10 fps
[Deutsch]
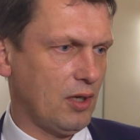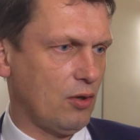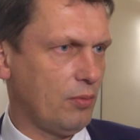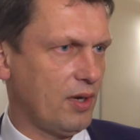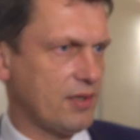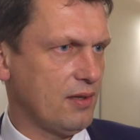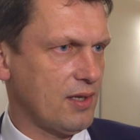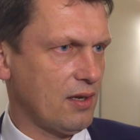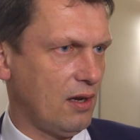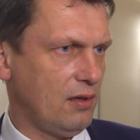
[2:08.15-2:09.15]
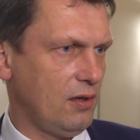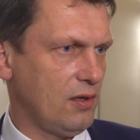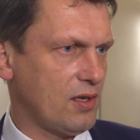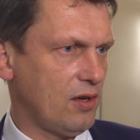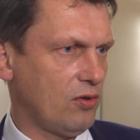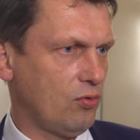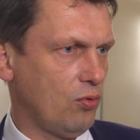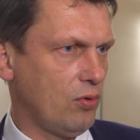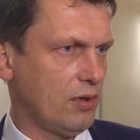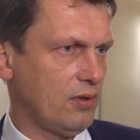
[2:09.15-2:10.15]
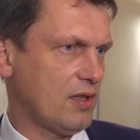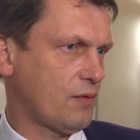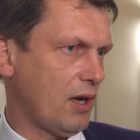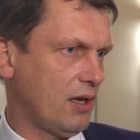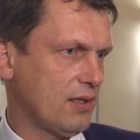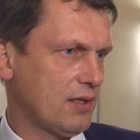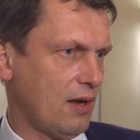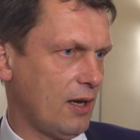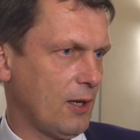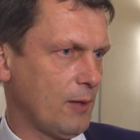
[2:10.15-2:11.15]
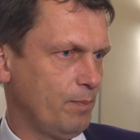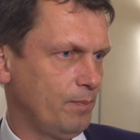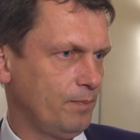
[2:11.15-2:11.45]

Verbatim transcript: Ich glaube, da sind sich alle Initiatoren des Vereins einig.